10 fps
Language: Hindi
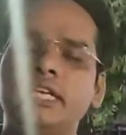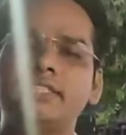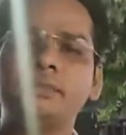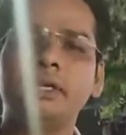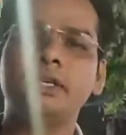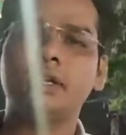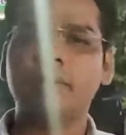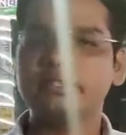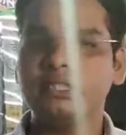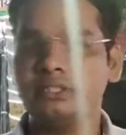जैसे मन
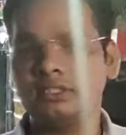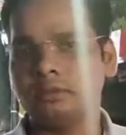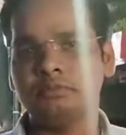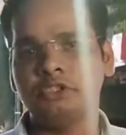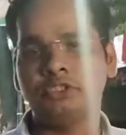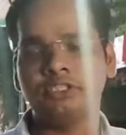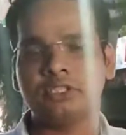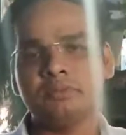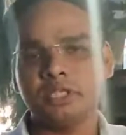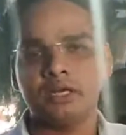करे वैसे सिस्टम
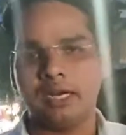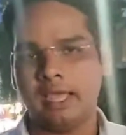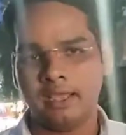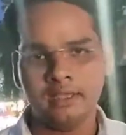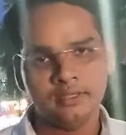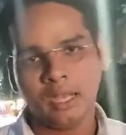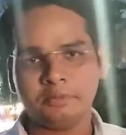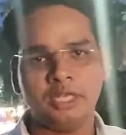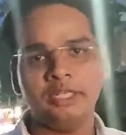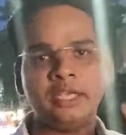सिस्टम चल रहा है
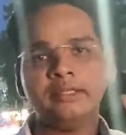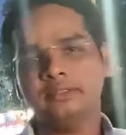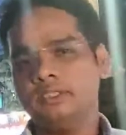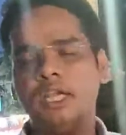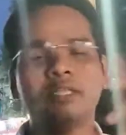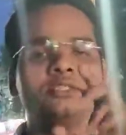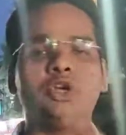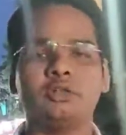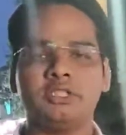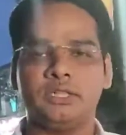अब चलिए तिलक चौक